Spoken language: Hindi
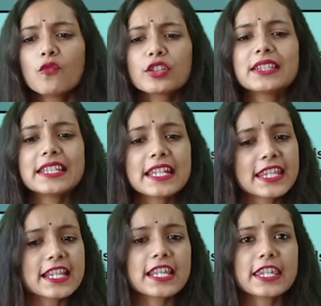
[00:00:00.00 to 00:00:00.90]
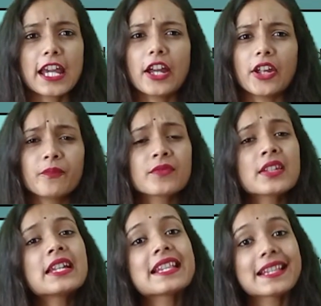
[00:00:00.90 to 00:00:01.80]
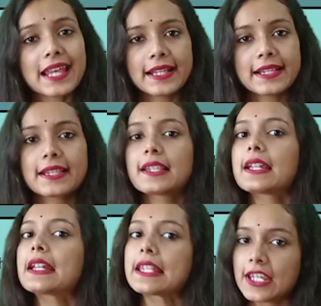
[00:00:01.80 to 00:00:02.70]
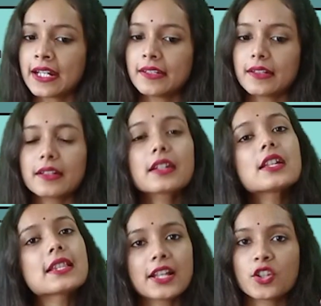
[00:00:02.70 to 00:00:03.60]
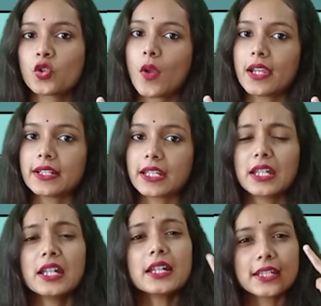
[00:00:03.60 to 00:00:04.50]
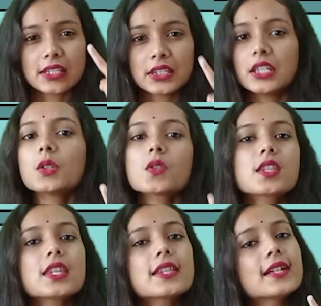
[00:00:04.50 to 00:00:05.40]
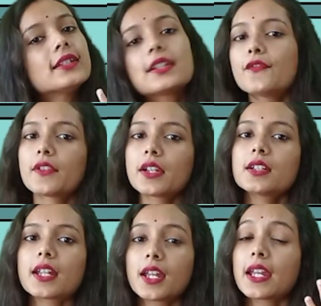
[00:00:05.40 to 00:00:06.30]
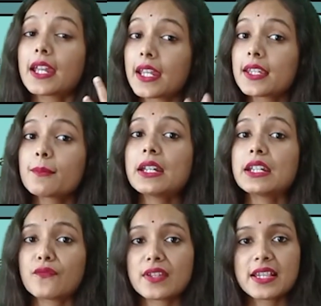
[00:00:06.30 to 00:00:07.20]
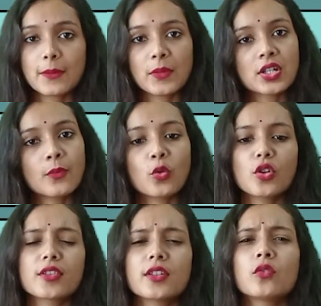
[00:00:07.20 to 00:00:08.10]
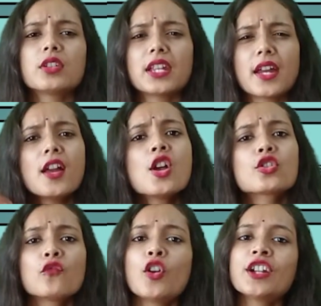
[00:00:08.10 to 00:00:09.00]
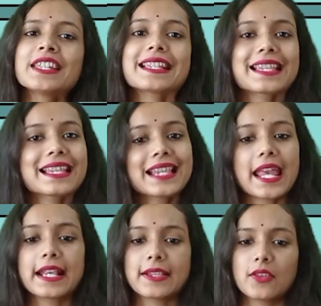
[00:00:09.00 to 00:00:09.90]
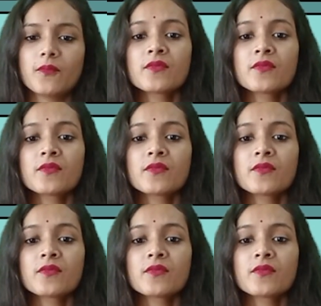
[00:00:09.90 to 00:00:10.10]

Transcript: वो तीन चीज़ें क्या हैं सेक्स जेंडर सेक्सुअलिटी ये तीनों चीज़ें डिफरेंट हैं इनमें डिफरेंस समझना बहुत ज़रूरी है सो व्हाट इज सेक्स